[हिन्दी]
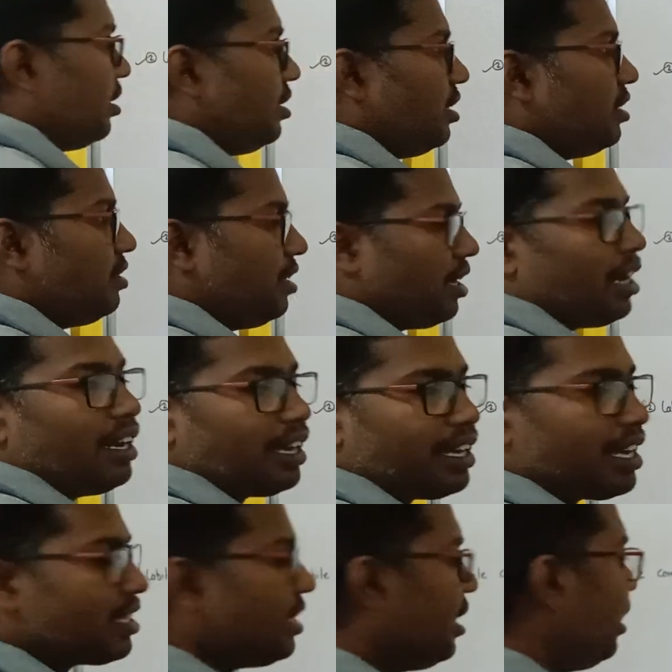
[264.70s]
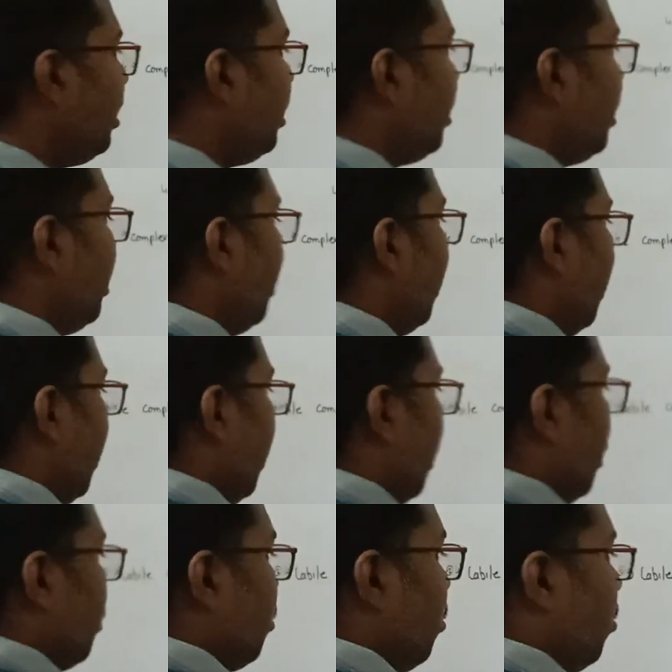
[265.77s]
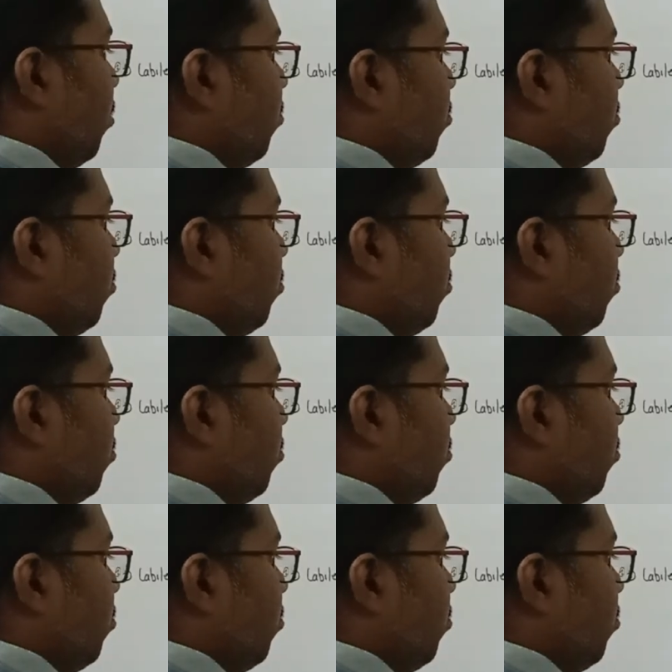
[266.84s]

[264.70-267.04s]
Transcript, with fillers: ये जनरली रिएक्शन है तो